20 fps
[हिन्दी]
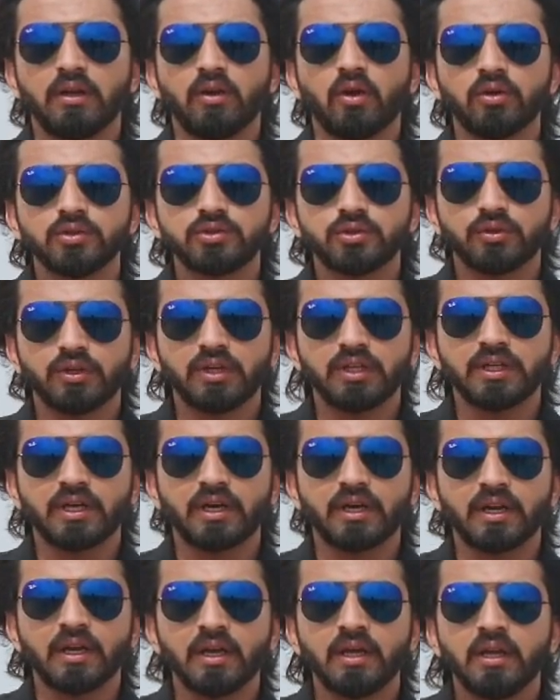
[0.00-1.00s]
लॉन्च होने
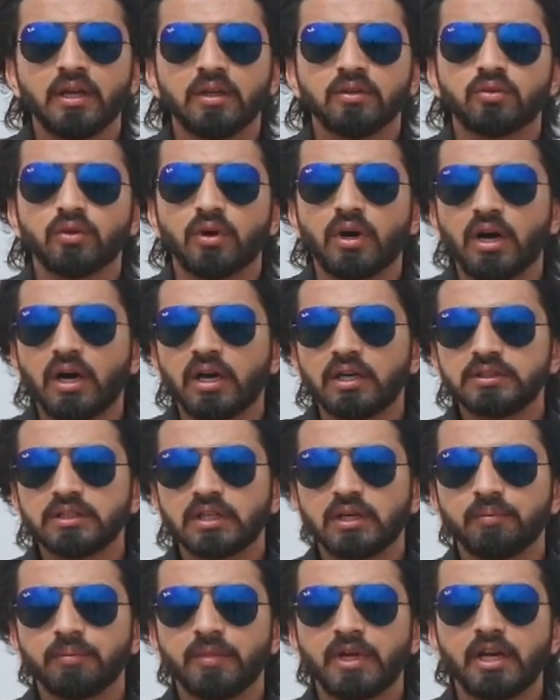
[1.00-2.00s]
जा रहा है तो आज
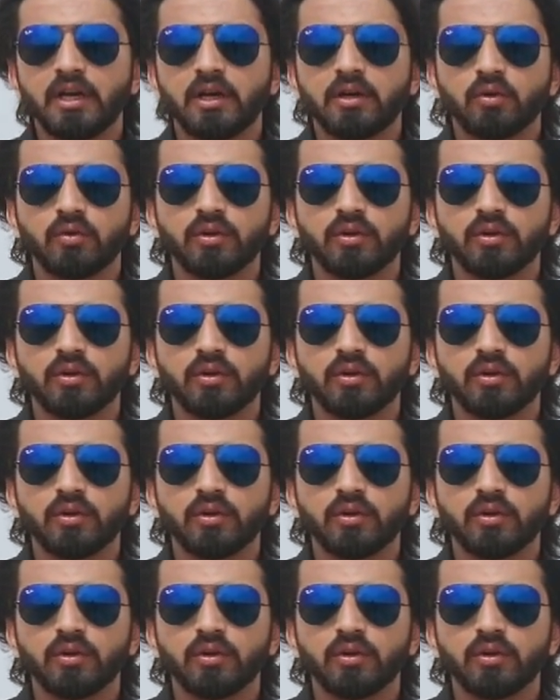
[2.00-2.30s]
हम बैरिया